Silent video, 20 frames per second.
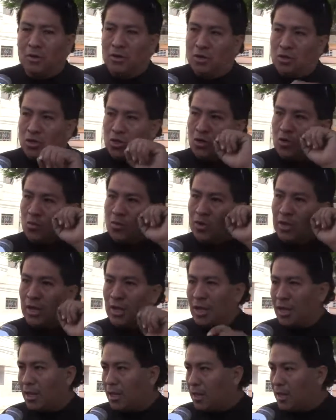Yo voy
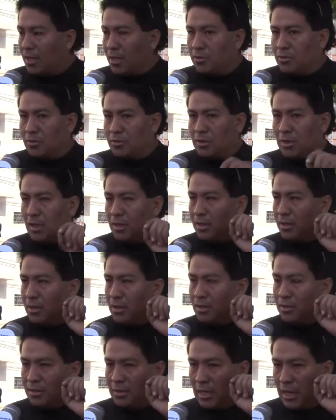a,
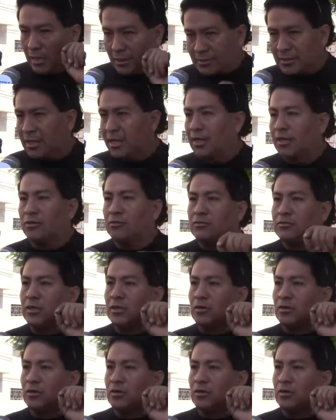eh, ya hice la denuncia